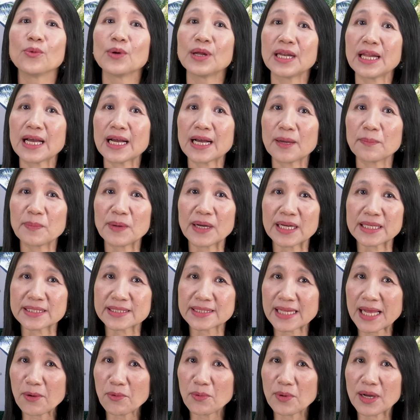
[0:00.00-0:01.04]
Wala ka pang
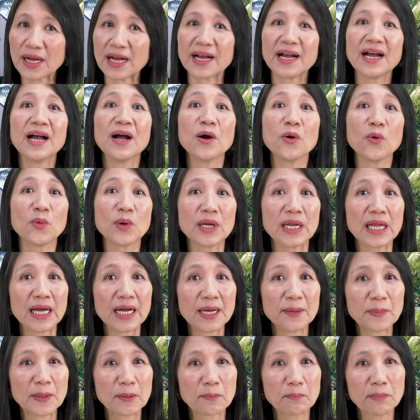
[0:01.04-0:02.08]
asawa, wala
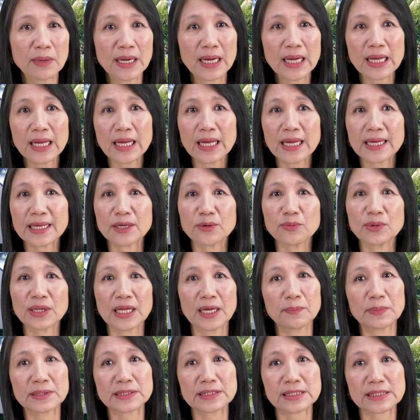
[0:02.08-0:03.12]
ka pang bahay,
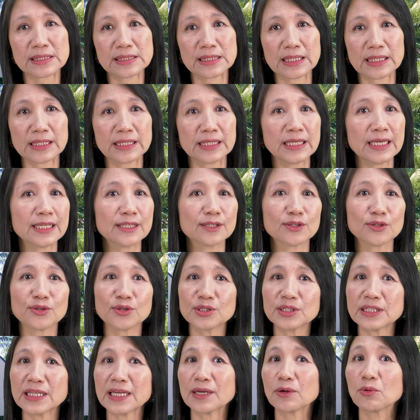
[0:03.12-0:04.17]
wala pang sasakyan,
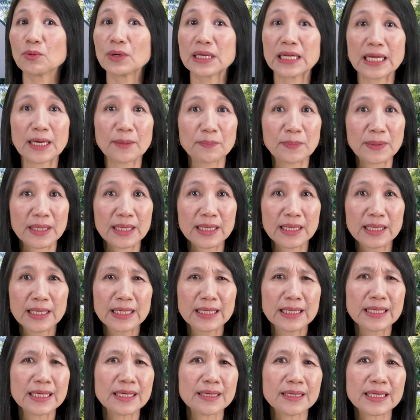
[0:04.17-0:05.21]
lote, wala pang
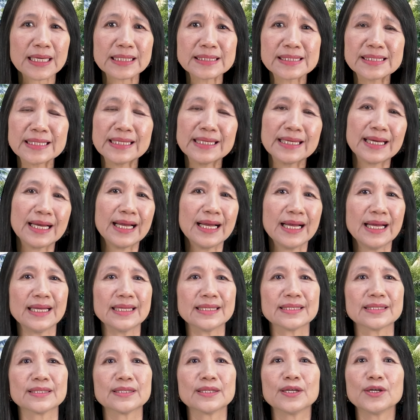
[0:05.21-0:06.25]

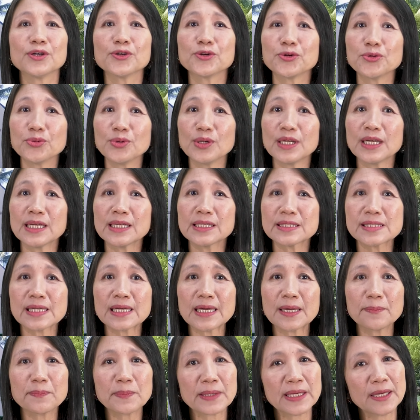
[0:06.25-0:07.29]
kasiyahan, kulang sa
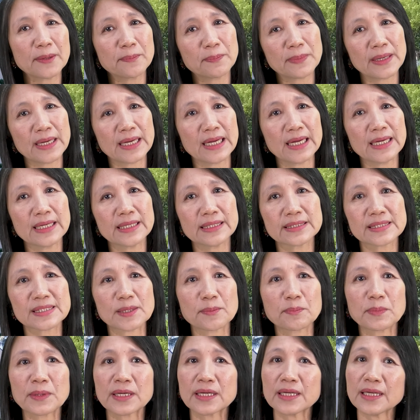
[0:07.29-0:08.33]
kapayapaan,
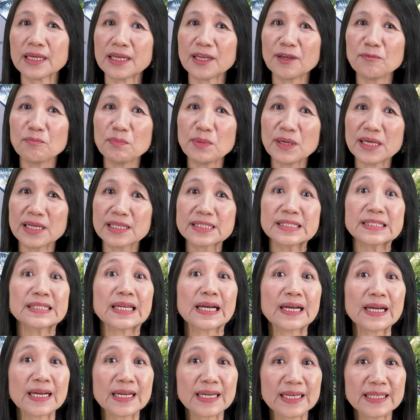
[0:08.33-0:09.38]
sa pag-ibig,
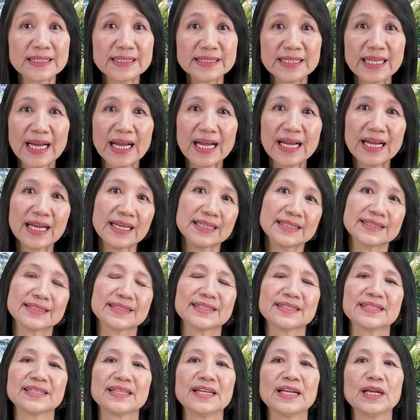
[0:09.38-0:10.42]
sa kagandahan.